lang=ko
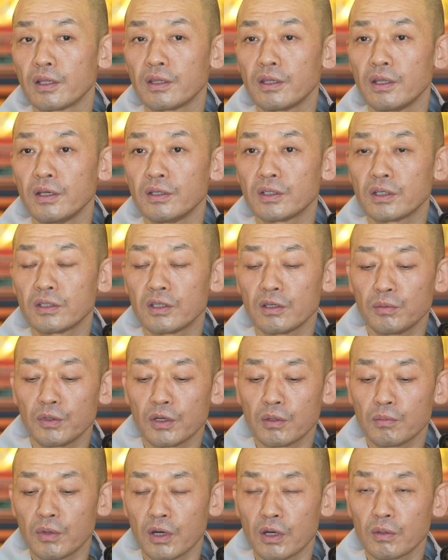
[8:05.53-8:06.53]

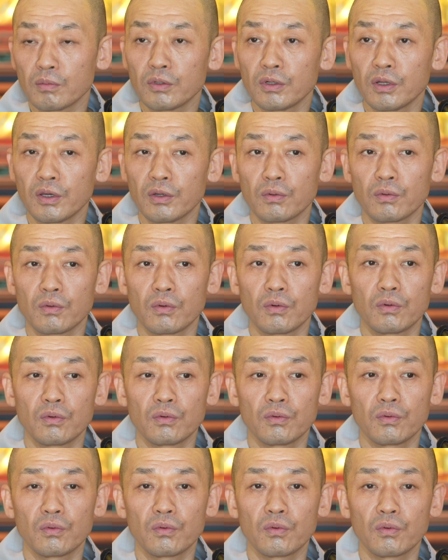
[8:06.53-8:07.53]
대자대비한 마음을
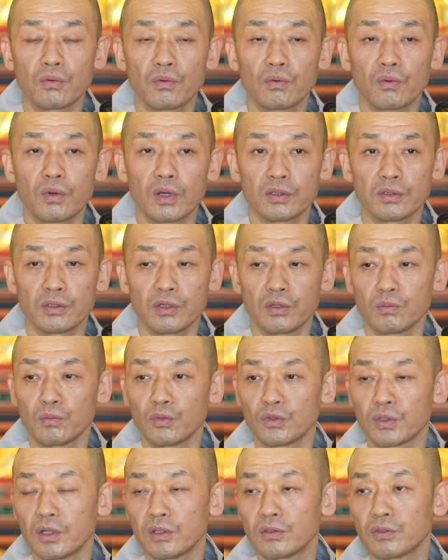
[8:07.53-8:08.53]
내고
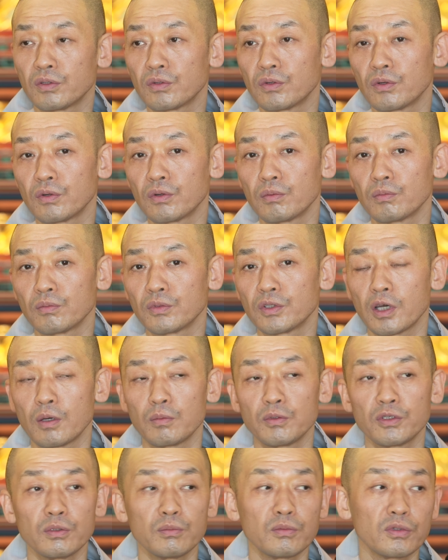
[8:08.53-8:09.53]
관세음보살처럼
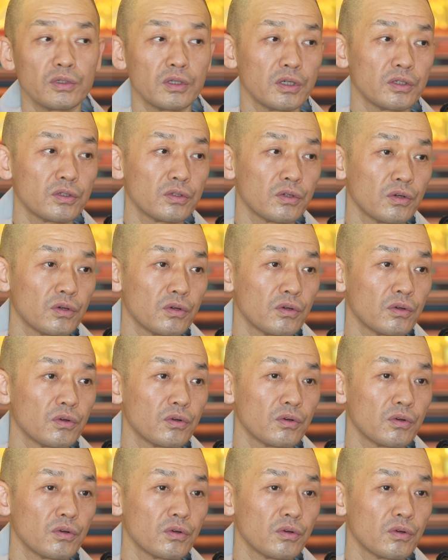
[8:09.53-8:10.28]
자비심을 내서